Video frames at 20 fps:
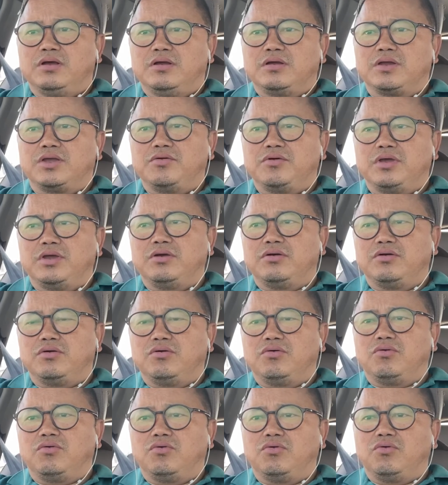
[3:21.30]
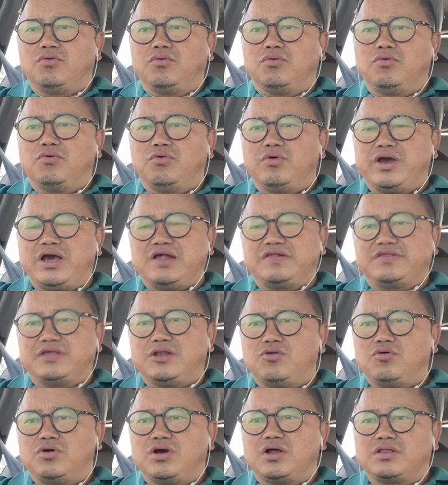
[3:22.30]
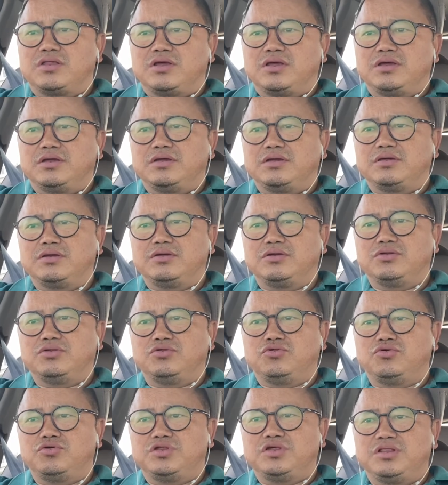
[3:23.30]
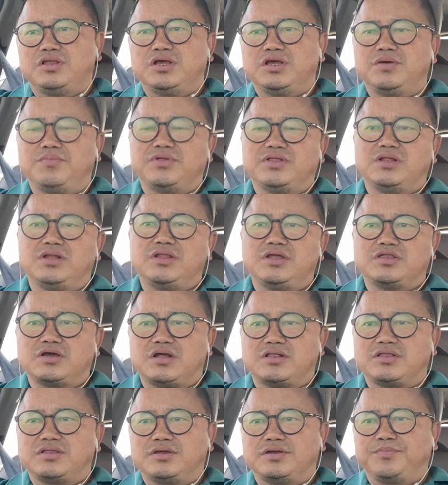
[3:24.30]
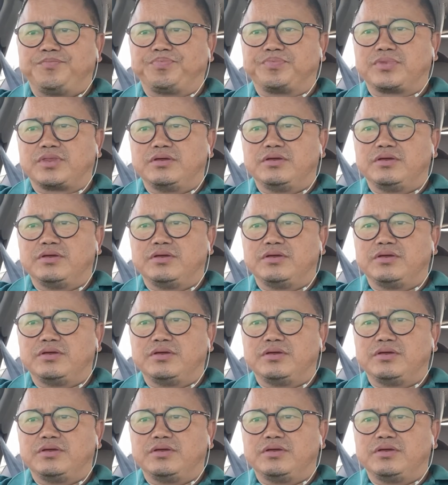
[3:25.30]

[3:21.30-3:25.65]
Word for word: क्योंकि वो ऐसे लोग आता है जो ज़िंदगी बदलना चाहते हैं